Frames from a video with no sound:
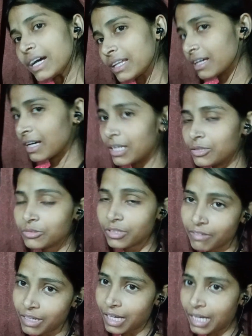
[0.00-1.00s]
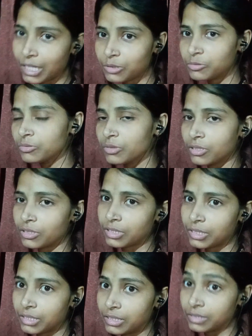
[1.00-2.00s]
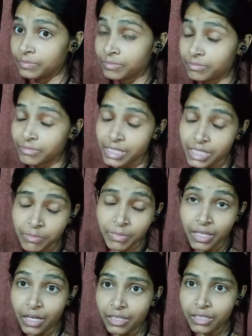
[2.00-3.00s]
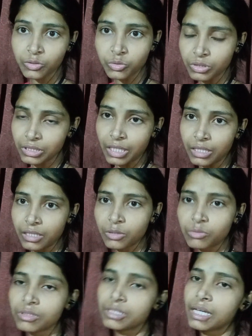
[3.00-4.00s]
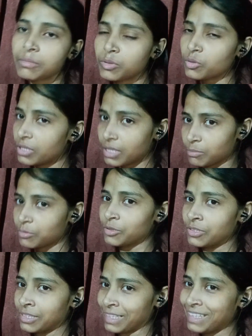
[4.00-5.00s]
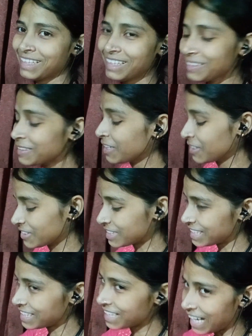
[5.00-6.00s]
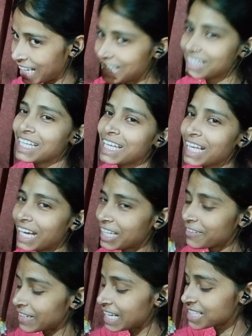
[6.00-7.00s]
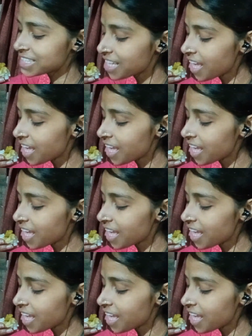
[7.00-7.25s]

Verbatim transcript: खाना खा लूँ दवा खा लूँ और जिससे मेरी आँखें थोड़ी ज़्यादा खुल जाए अभी थोड़ी कम खुल रही हैं तो चलिए खा लेते हैं खाना पटाख